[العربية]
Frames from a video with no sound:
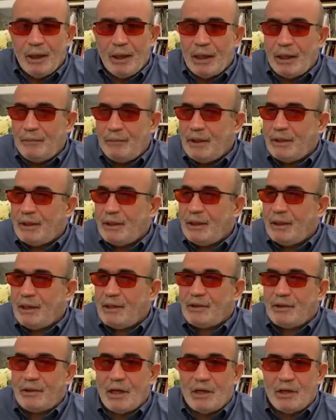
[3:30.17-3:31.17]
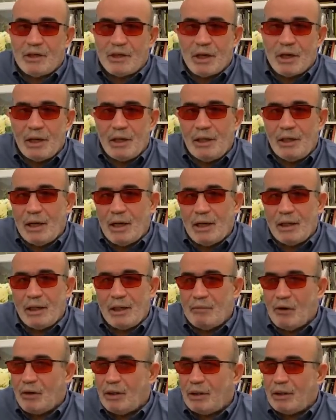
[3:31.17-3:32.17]
أغلبية الناس تلجأ إلى هذه
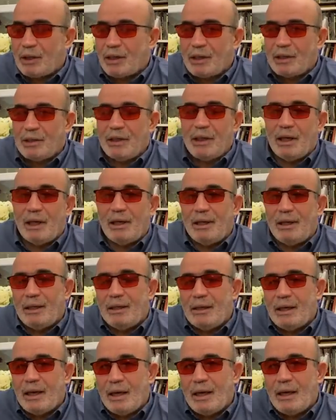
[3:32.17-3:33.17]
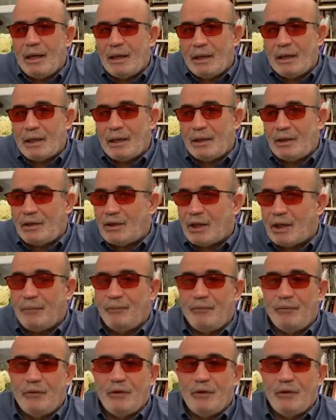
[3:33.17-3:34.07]
المواد الرديئة لأنها رخيصة